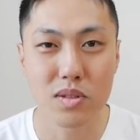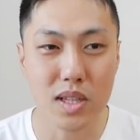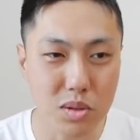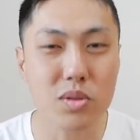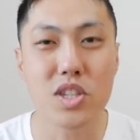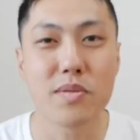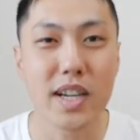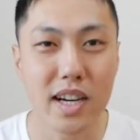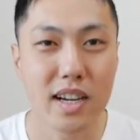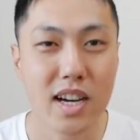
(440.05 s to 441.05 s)
う早速いじめ
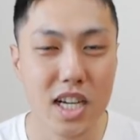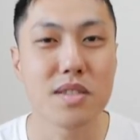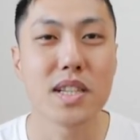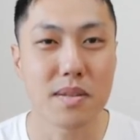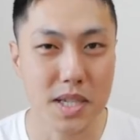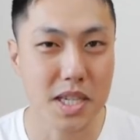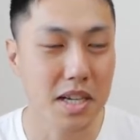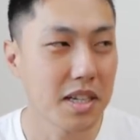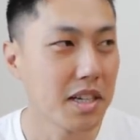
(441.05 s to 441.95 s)
が始まってました